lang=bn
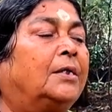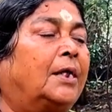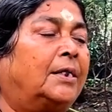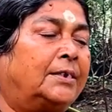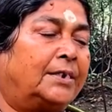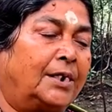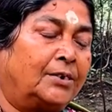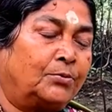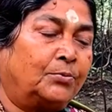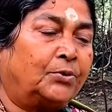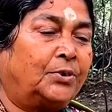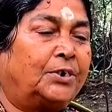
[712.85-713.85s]
তাদের ছেলে
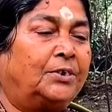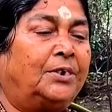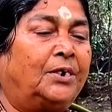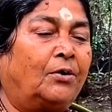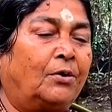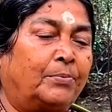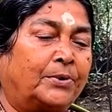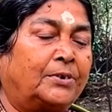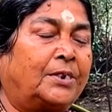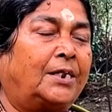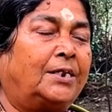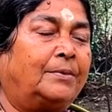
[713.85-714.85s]
সমস্ত কিছু দিয়ে অন্নপ্রাশন
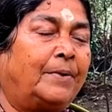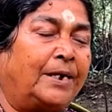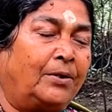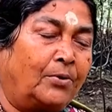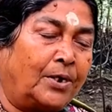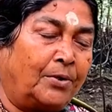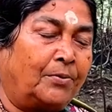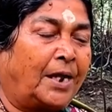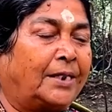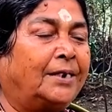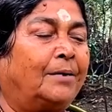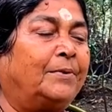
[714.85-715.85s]
তাদের বাড়ির লোক কেউ না
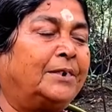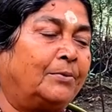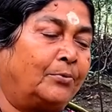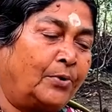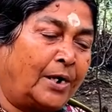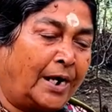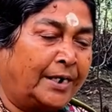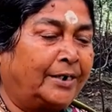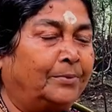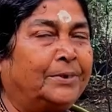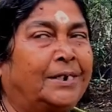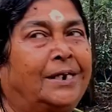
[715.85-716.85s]
থাকে আমি নিজে ভোগ খাইয়ে
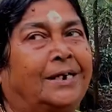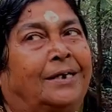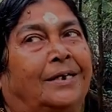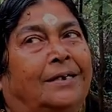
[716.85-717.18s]
দেবো ছেলেকে